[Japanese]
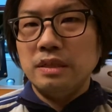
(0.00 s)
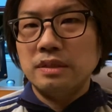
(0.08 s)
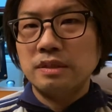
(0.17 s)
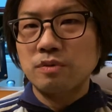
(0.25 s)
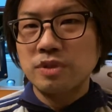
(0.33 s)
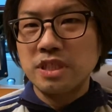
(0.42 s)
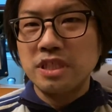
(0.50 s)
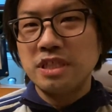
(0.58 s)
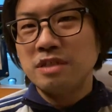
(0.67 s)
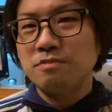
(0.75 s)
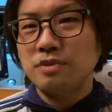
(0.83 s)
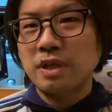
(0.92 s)
少し
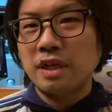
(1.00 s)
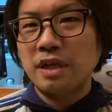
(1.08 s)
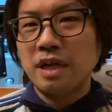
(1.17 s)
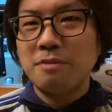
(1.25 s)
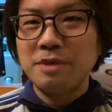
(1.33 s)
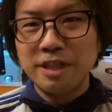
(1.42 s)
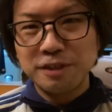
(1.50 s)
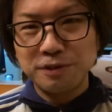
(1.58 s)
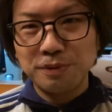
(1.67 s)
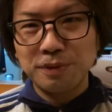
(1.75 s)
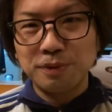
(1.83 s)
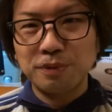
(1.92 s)
チームからはみ出す
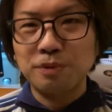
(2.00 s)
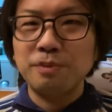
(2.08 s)
ようなこと